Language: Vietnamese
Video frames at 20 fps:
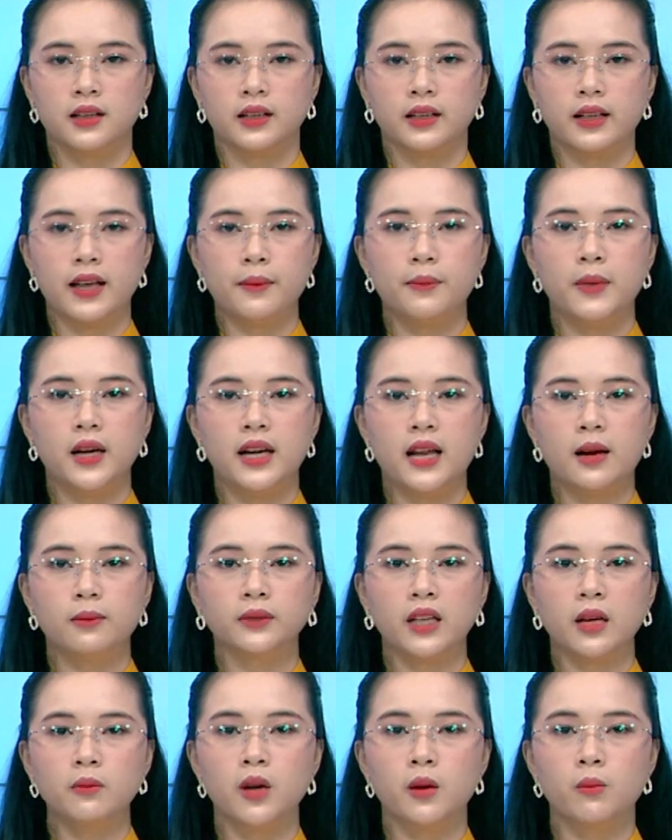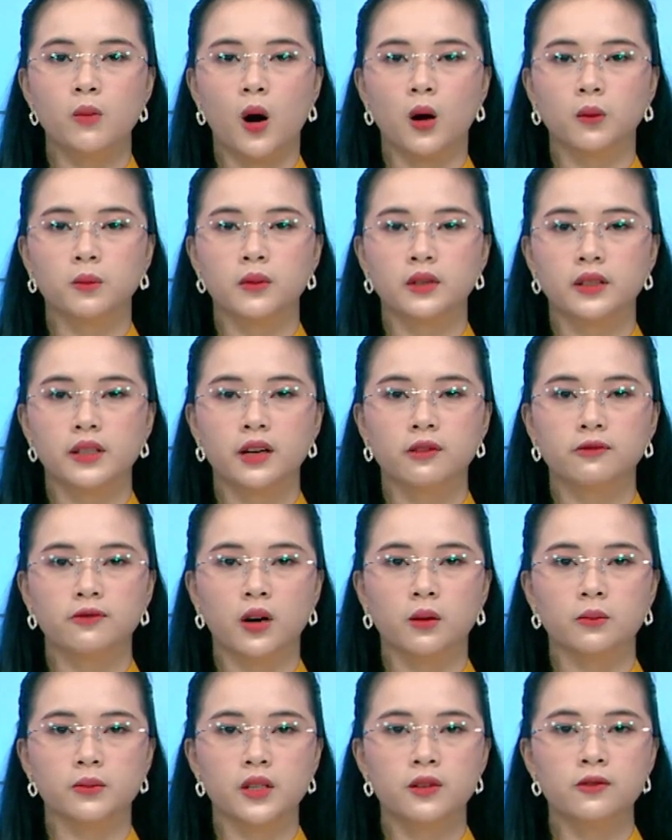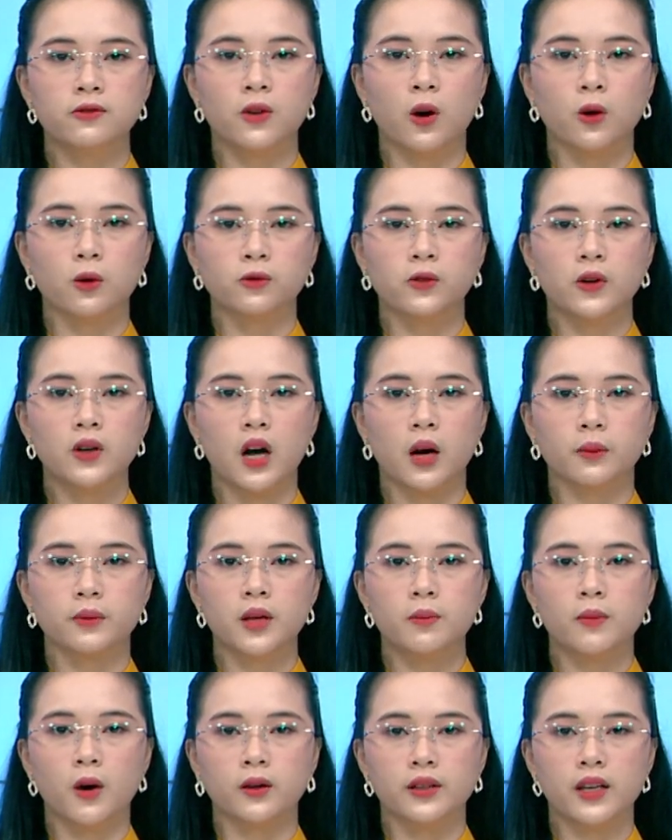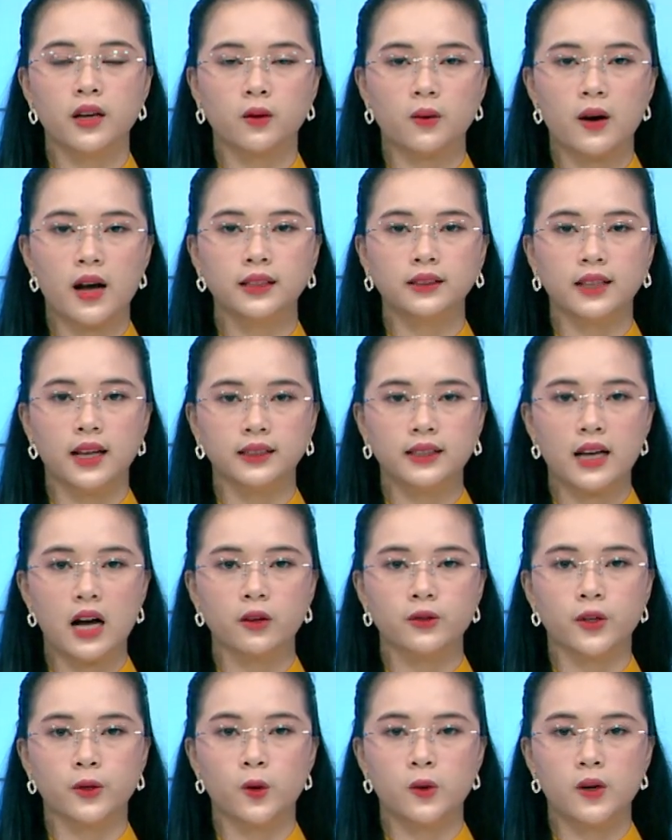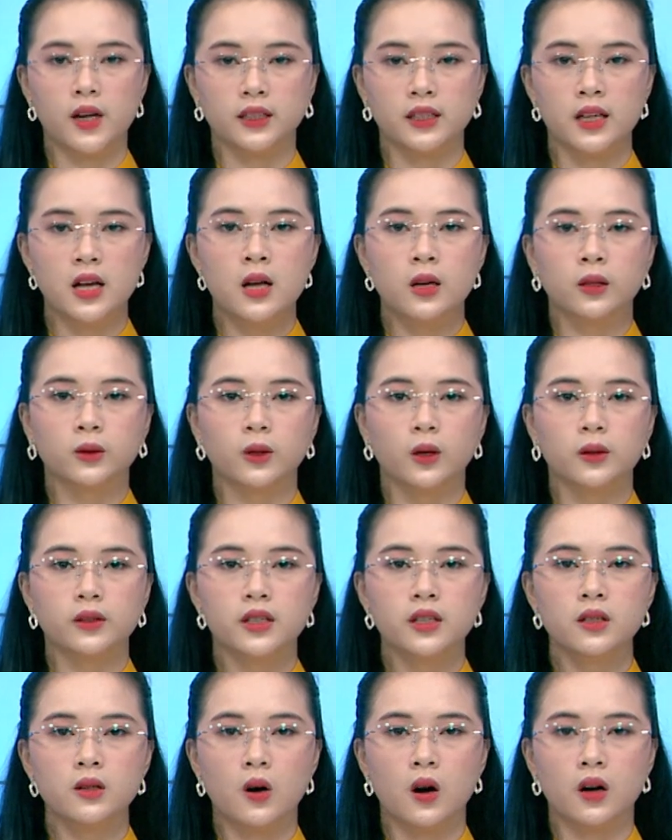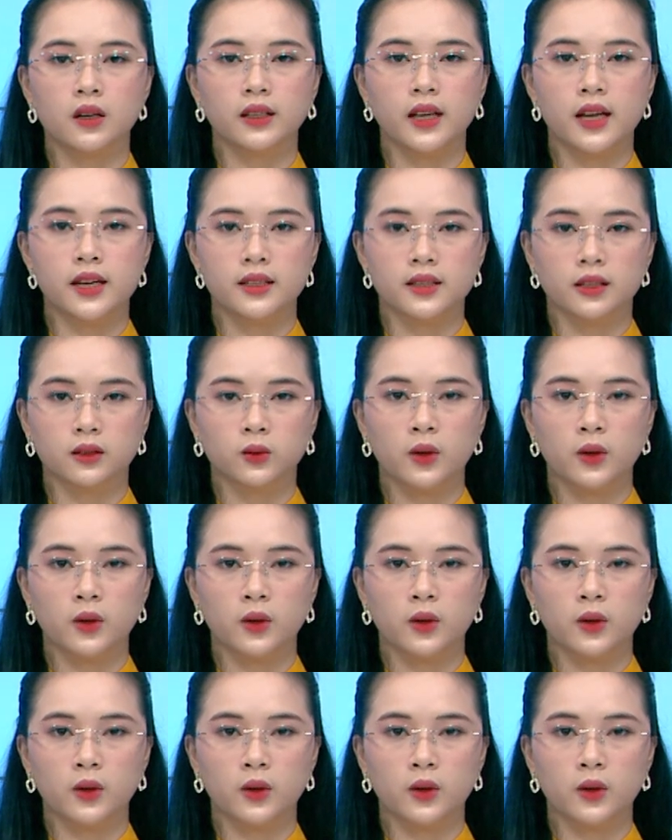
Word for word: Ngày 15 tháng 11, Dân phòng Chính phủ phối hợp với Bộ dân hóa Thể thao và Du lịch tổ chức hội nghị trực